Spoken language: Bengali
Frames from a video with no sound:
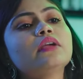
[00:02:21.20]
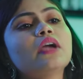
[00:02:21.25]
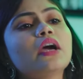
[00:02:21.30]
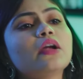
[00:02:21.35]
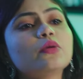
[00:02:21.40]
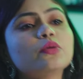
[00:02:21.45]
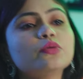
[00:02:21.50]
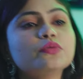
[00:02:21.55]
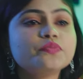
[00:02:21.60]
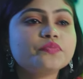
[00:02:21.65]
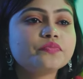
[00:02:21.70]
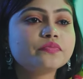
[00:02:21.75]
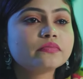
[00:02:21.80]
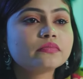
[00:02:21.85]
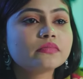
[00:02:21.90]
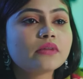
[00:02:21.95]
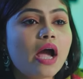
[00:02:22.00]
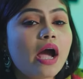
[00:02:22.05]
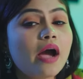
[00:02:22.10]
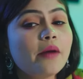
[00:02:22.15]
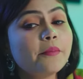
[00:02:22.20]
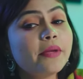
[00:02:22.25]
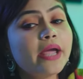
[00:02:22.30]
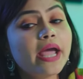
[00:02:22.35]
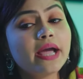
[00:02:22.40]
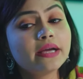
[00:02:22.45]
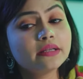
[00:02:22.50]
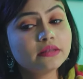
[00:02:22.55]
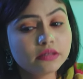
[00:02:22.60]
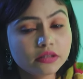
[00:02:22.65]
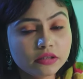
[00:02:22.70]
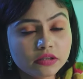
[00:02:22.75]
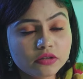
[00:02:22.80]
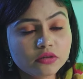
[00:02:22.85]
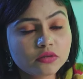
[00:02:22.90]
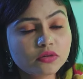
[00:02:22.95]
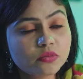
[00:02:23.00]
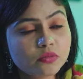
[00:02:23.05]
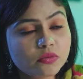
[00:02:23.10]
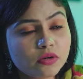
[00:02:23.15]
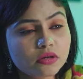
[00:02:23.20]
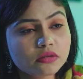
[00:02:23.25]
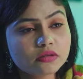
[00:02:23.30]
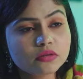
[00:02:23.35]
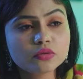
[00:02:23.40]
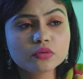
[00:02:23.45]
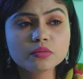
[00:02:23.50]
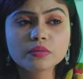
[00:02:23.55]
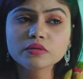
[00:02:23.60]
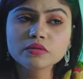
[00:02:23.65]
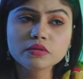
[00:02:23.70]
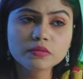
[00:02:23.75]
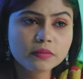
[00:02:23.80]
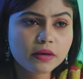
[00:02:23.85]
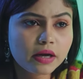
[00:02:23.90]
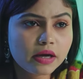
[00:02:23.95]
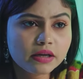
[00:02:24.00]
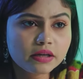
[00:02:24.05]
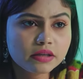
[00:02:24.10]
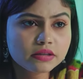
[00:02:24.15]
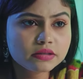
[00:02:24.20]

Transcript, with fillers: কেন আমি একদিন এরকম করাতে তোমার খুব গায়ে